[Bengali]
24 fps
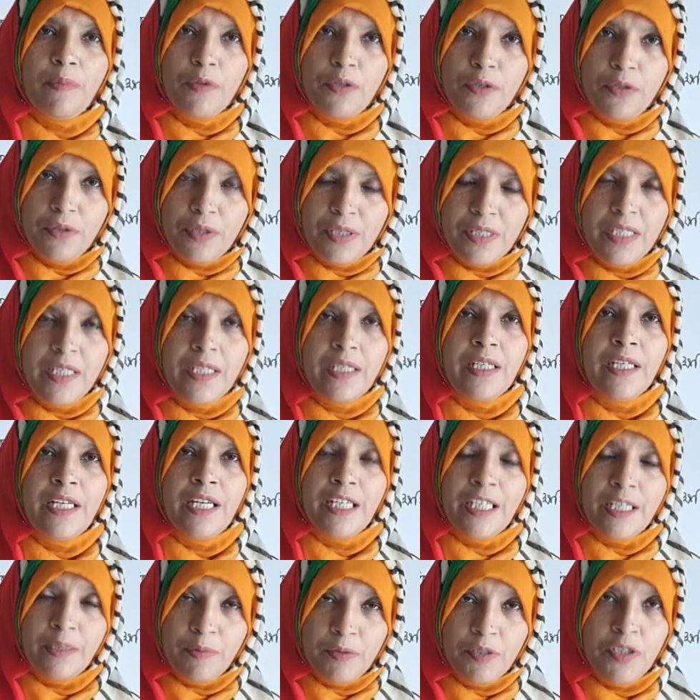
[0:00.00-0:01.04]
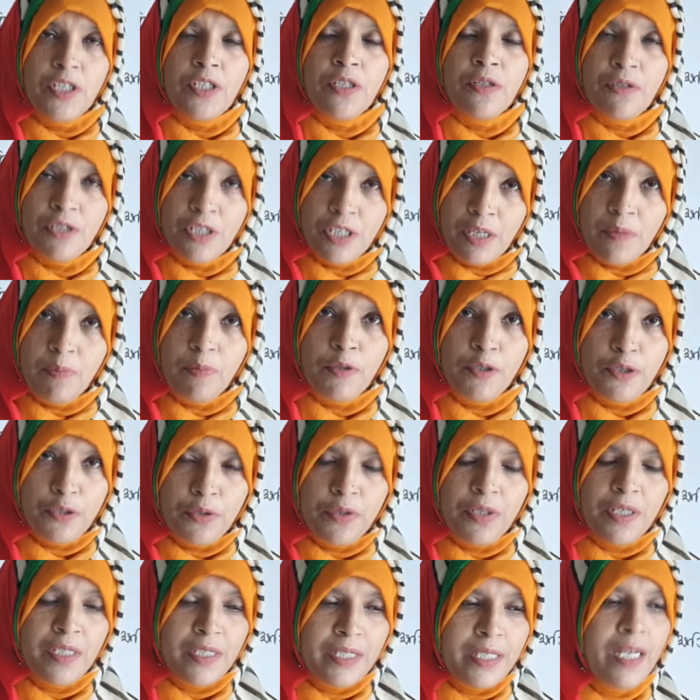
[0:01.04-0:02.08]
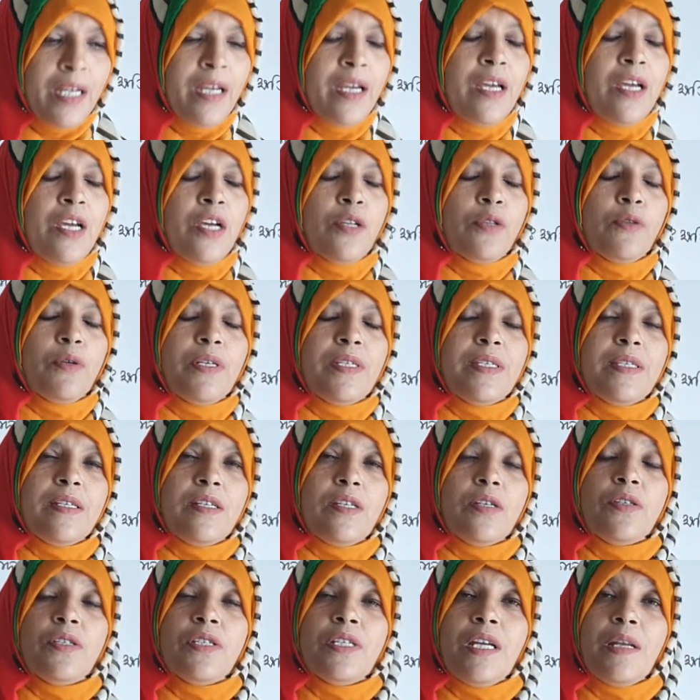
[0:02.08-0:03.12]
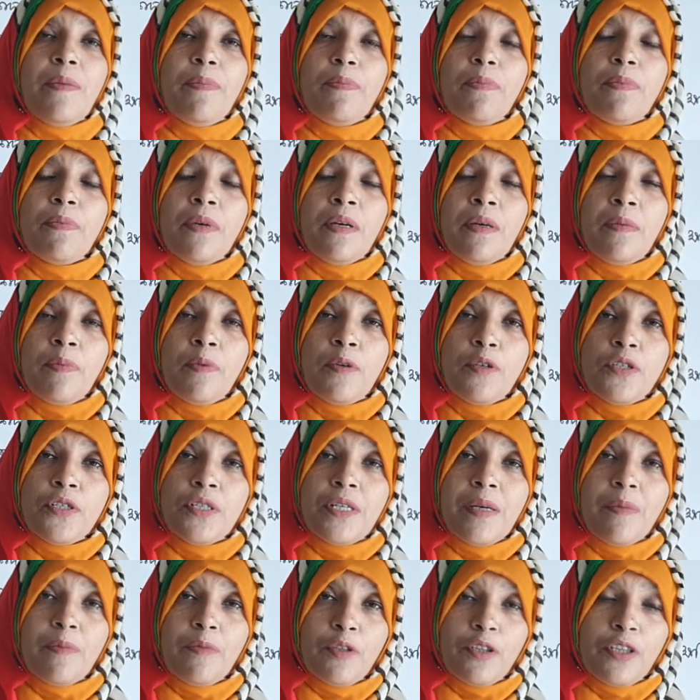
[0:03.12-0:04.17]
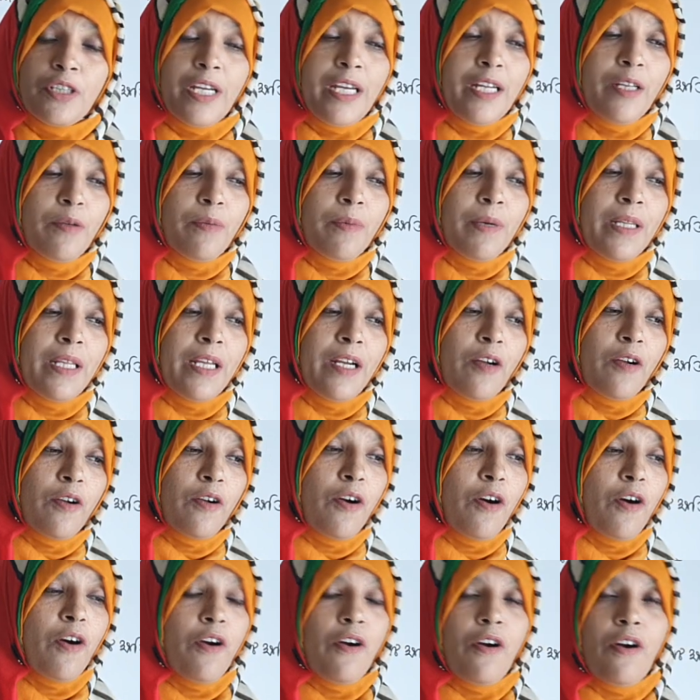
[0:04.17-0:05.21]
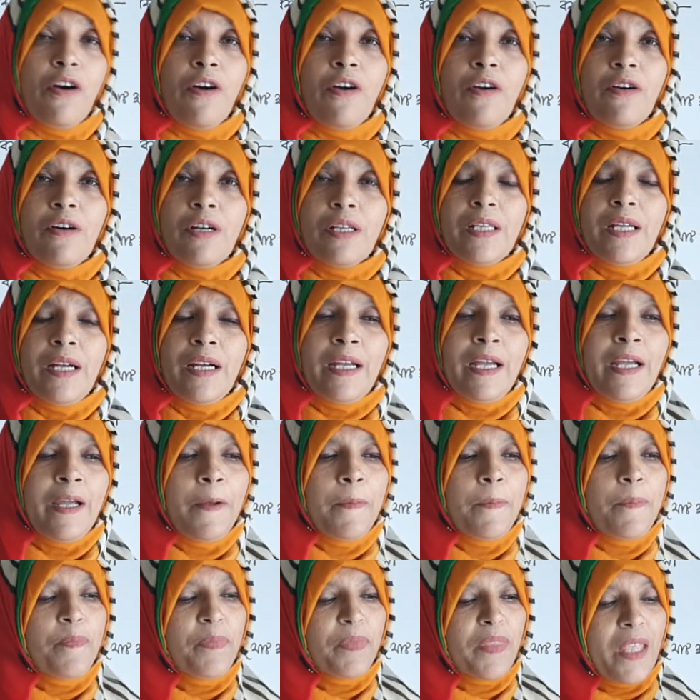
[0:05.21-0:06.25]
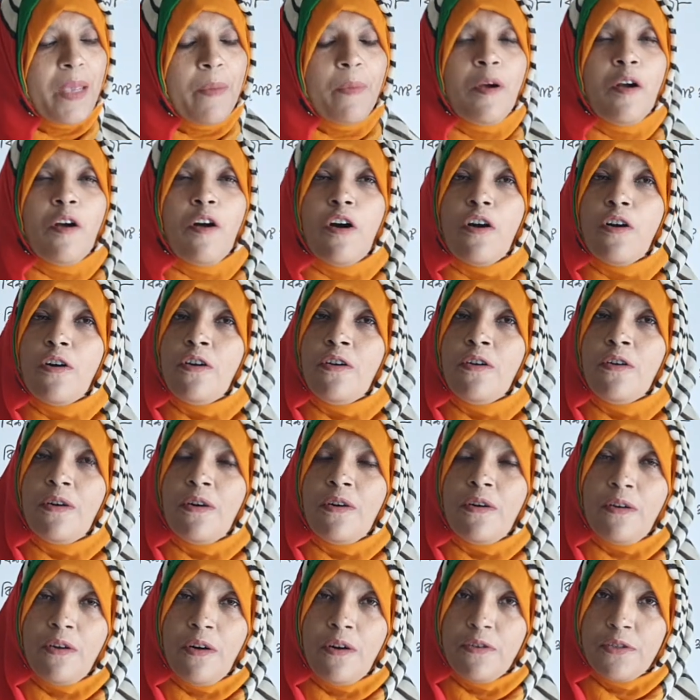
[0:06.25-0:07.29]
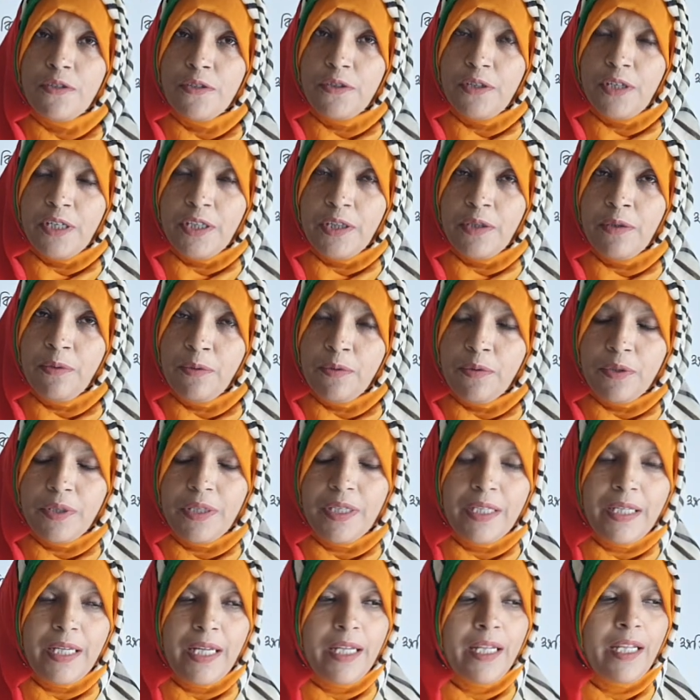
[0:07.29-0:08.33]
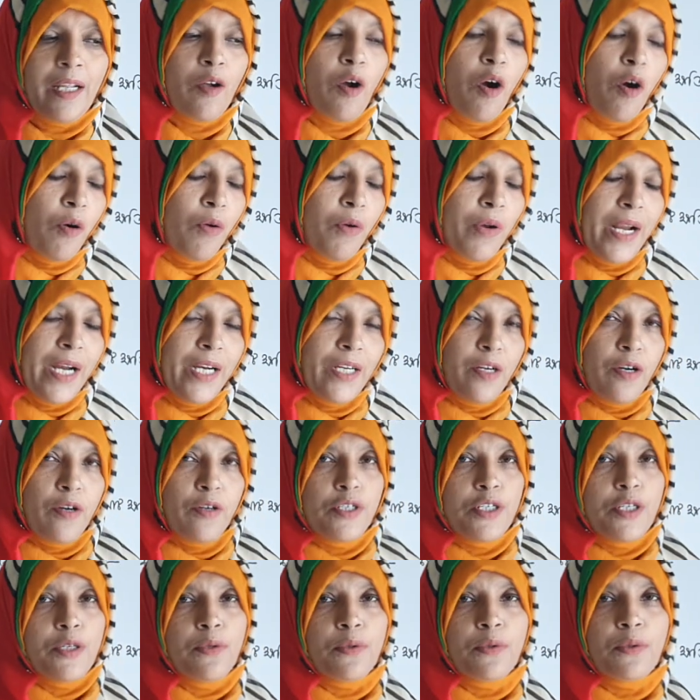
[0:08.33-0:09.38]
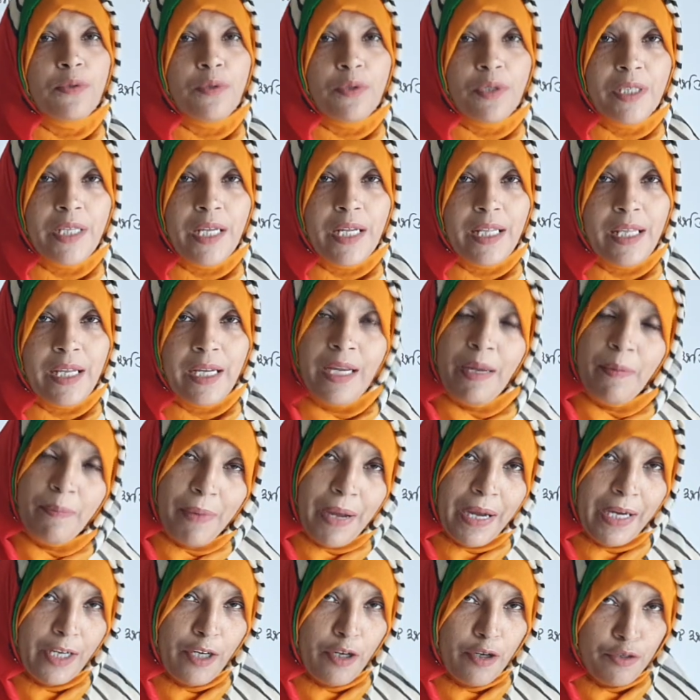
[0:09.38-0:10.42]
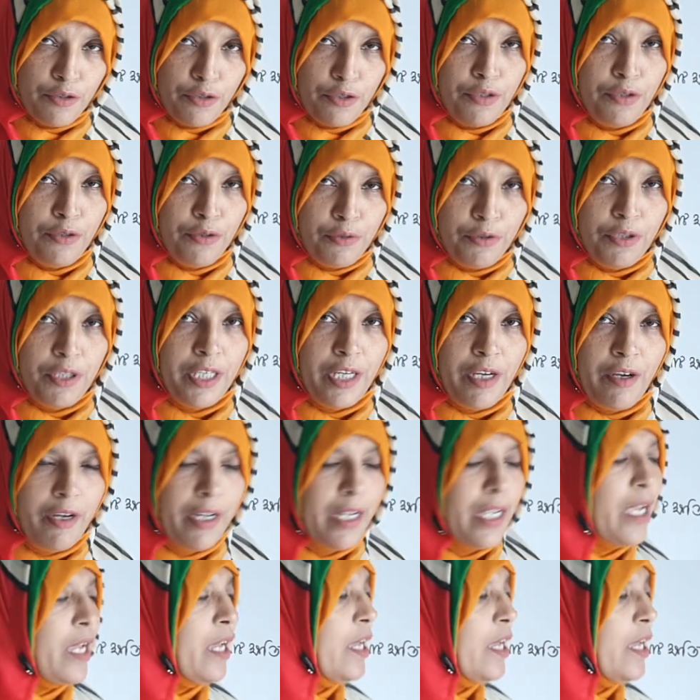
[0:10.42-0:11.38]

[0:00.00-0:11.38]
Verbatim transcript: প্রশ্ন আসে ক্রিয়েটিভ সৃজনশীল প্রশ্ন আসে তো এই সৃজনশীল প্রশ্নের মধ্যে তোমাদের ক খ গ থাকে এবং খণ্ড খণ্ড অংশ কিন্তু করতে দেওয়া থাকে কখনো একটা অংশের উত্তর দেওয়া থাকে বাকি অংশ করতে হয়